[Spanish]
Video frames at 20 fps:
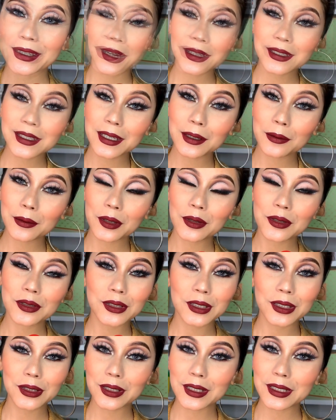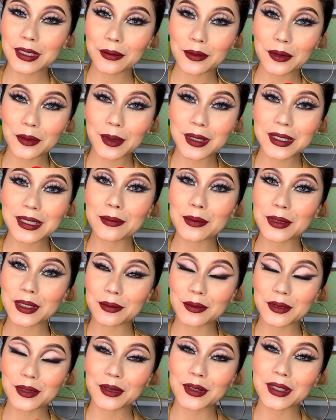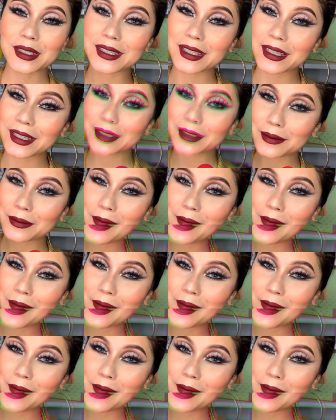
Así que bueno, yo ya no les hablo más y empecemos con este